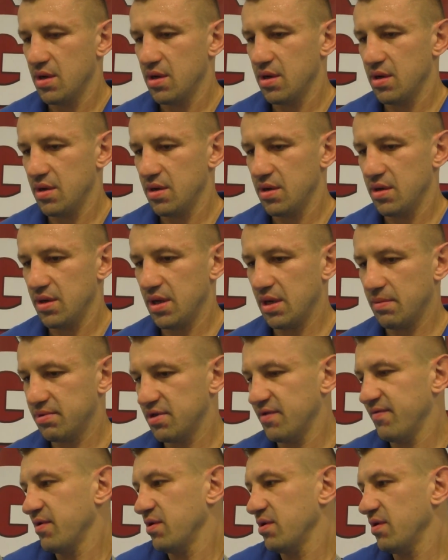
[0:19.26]
yy, e, jak
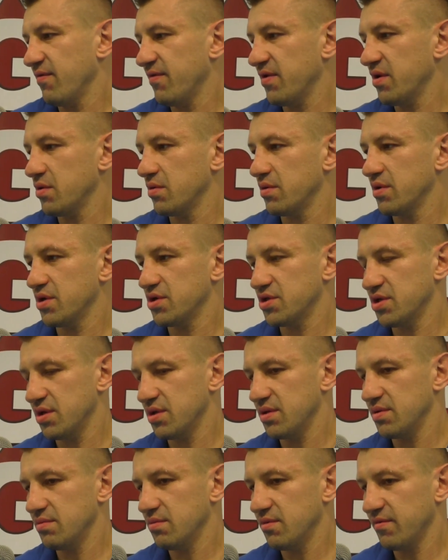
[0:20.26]
będę wyglądał w ringu.
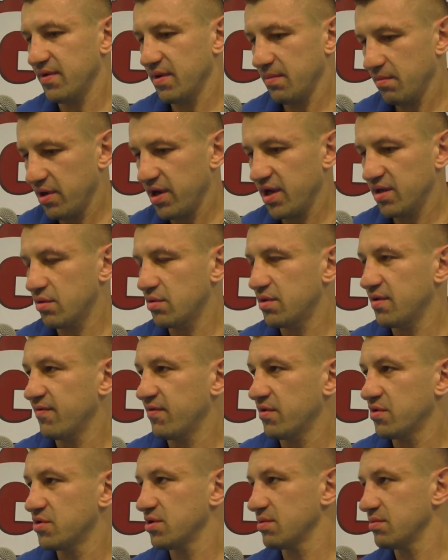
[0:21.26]
Jeżeli mówię, moje tutaj
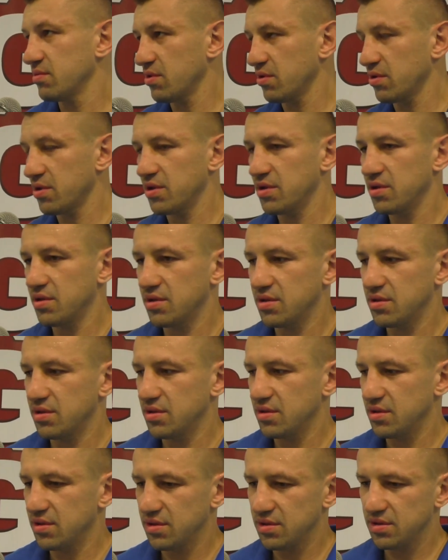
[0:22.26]
wrócą nogi
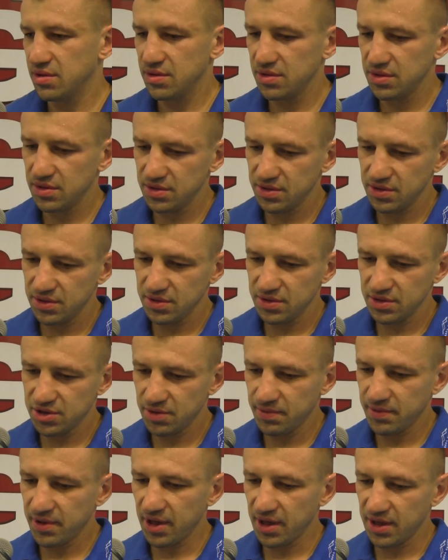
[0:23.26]
i, i, i
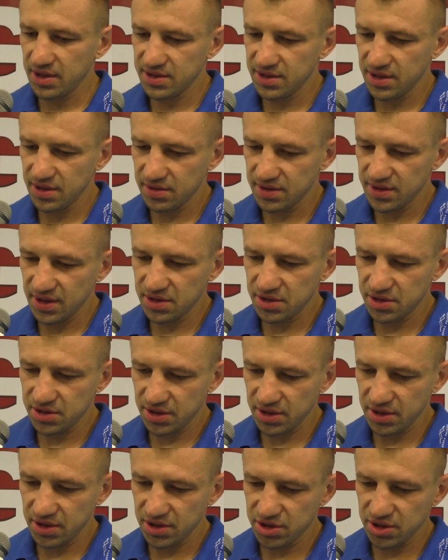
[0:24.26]
szybkie ręce, to znaczy,
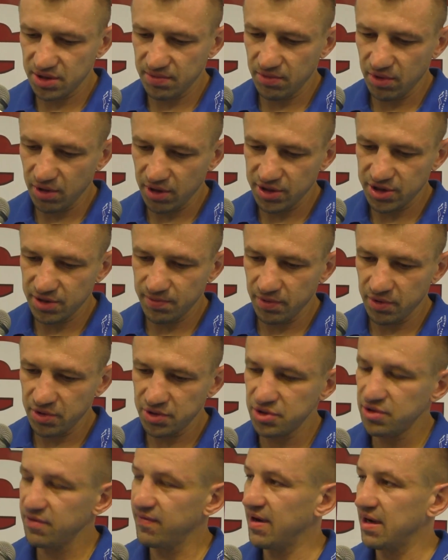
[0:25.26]
że jeszcze mogę się
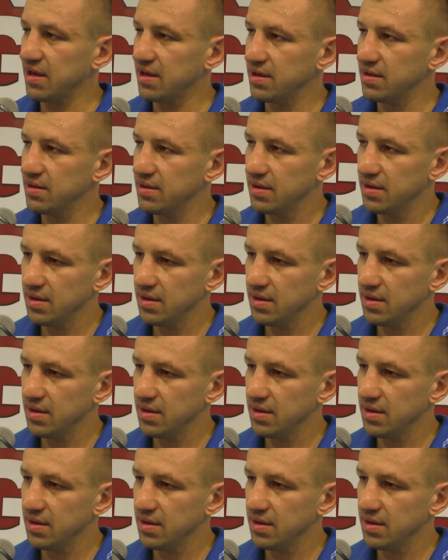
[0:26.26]
pokusić o walkę